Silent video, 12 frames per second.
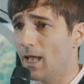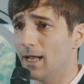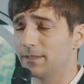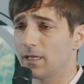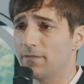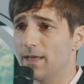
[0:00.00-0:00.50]

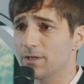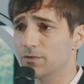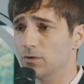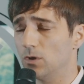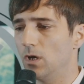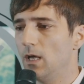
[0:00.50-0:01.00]

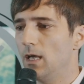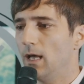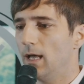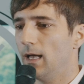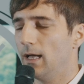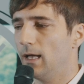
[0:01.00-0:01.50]
attraverso
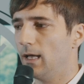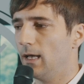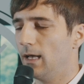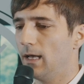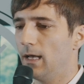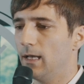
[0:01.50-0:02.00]
eh,
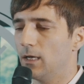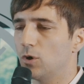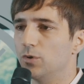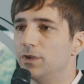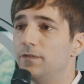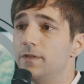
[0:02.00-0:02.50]
la
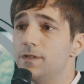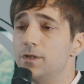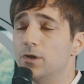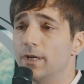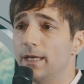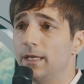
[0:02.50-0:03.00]

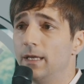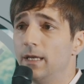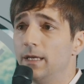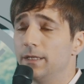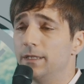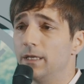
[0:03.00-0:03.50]
condivisione
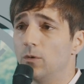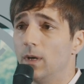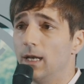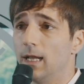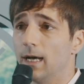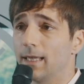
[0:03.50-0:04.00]
di
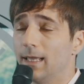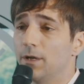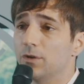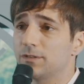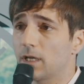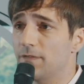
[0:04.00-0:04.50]
quella che è la
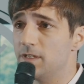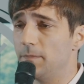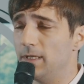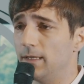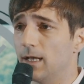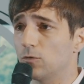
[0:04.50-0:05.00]
nostra
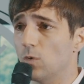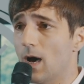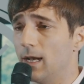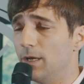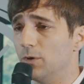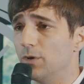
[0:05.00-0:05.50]
visibilità
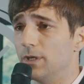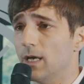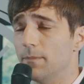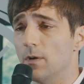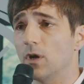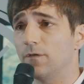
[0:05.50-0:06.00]
attuale. Noi
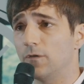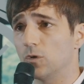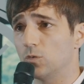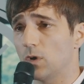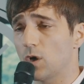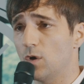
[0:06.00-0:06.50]
abbiamo la
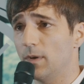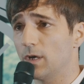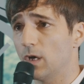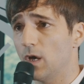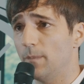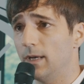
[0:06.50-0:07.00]
fortuna come
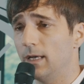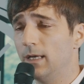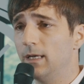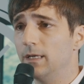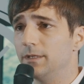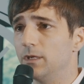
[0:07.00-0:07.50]
club
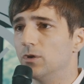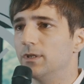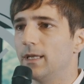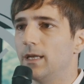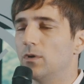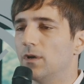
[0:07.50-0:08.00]
di
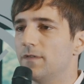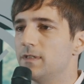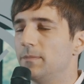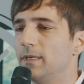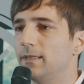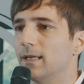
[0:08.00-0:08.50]
godere di una
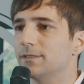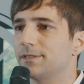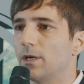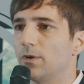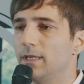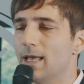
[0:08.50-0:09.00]
visibilità
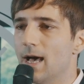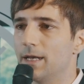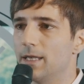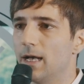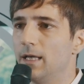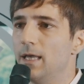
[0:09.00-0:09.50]

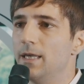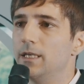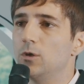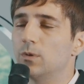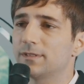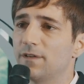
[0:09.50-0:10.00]
straordinaria,
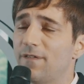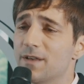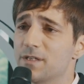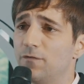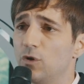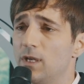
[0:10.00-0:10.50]
in questa
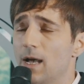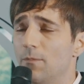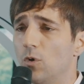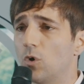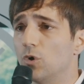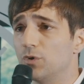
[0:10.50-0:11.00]
fase
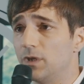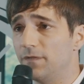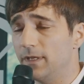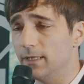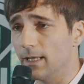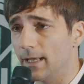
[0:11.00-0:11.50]
vogliamo
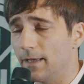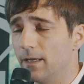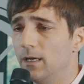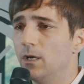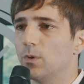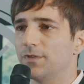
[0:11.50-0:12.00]
condividere
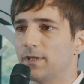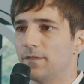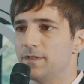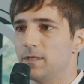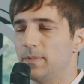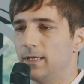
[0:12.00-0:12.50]
questa
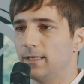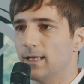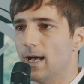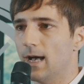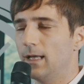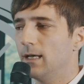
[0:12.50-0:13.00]

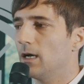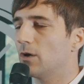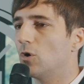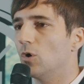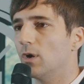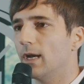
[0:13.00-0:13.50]
visibilità
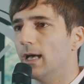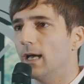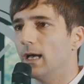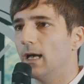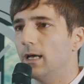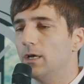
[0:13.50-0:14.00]
con,
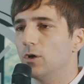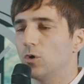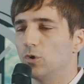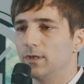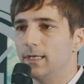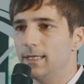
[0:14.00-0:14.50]
eh,
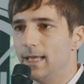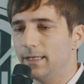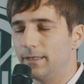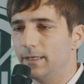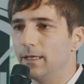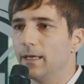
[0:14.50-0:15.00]
con degli
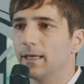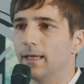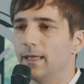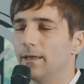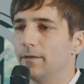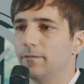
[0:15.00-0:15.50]
enti
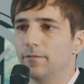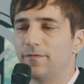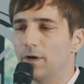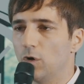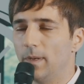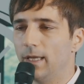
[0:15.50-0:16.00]
che
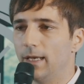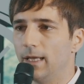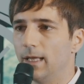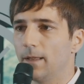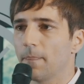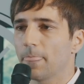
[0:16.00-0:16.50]
fanno
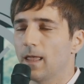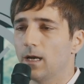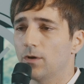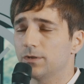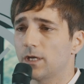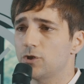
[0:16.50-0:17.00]
bene
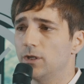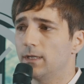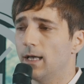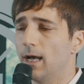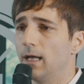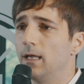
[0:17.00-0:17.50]
alla nostra
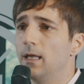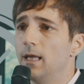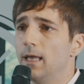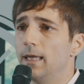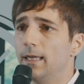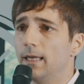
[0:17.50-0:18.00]
città
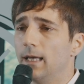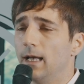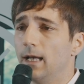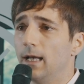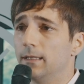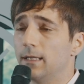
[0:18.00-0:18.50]
e
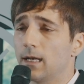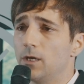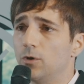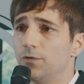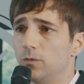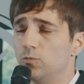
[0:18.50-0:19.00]
eh, dargli
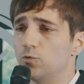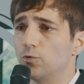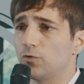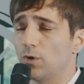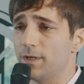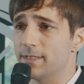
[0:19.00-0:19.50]
così un
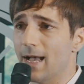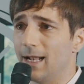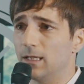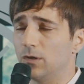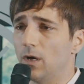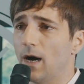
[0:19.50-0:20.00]
giusto
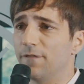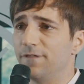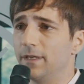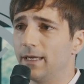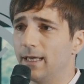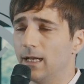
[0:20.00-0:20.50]
risalto
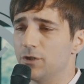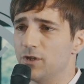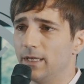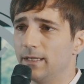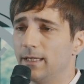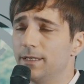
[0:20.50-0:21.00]
affinché la
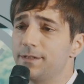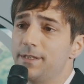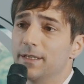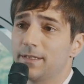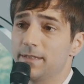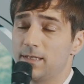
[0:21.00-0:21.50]
gente
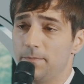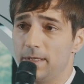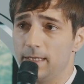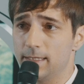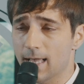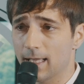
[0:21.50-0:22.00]
sia
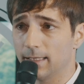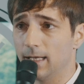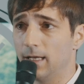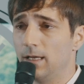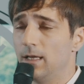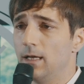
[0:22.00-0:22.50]

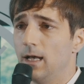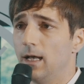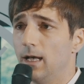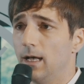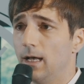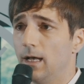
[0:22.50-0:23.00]
sensibilizzata
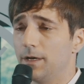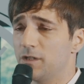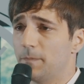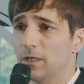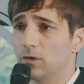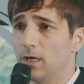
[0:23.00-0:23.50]
eh,
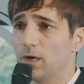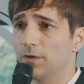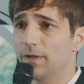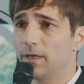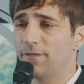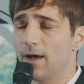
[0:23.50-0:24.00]
rispetto alle
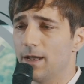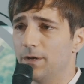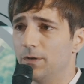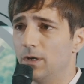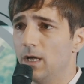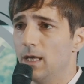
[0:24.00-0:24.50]
cose che
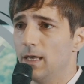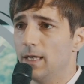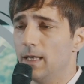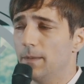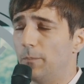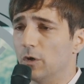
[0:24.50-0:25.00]
fanno
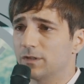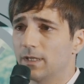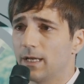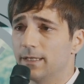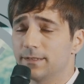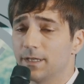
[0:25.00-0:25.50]
e
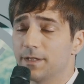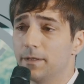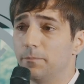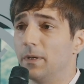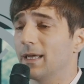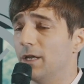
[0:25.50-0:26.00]
possa
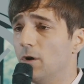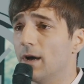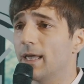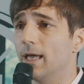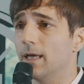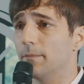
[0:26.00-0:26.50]
essere, perché no,
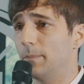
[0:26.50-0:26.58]
anche